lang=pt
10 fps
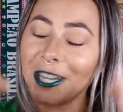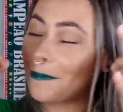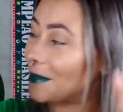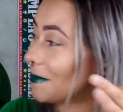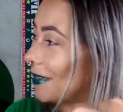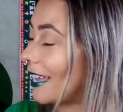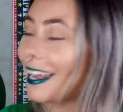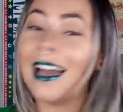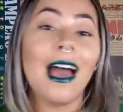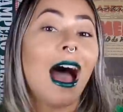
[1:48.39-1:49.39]
A
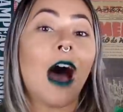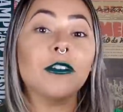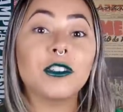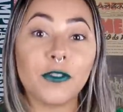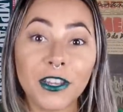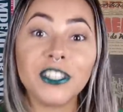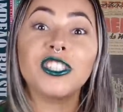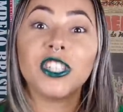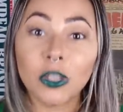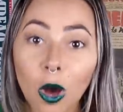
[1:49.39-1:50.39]
primeira aos
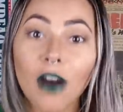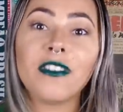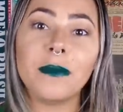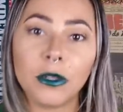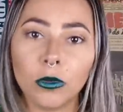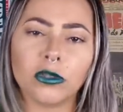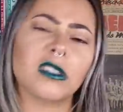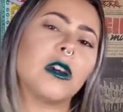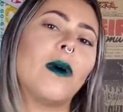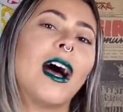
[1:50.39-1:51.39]
29
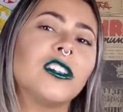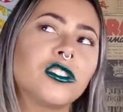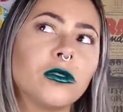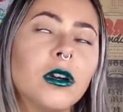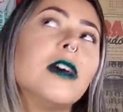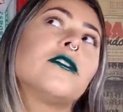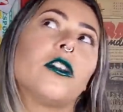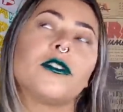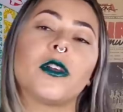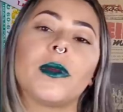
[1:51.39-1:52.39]
minutos. Eu acho, se eu
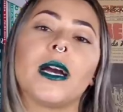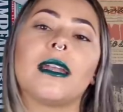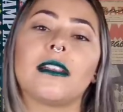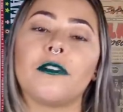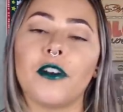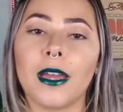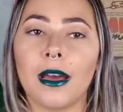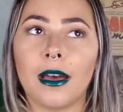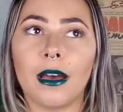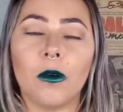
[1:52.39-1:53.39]
não estou enganada, foi
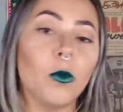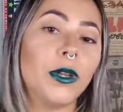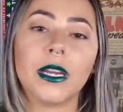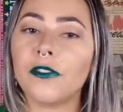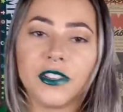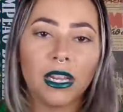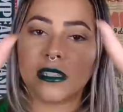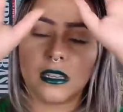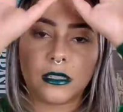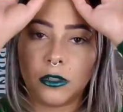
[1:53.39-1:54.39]
a única
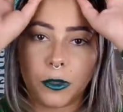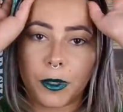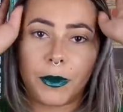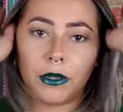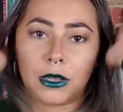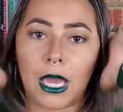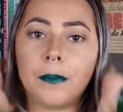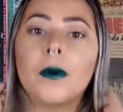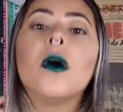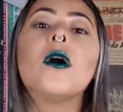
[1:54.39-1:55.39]
finalização do primeiro
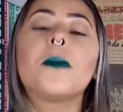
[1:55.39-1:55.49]
tempo.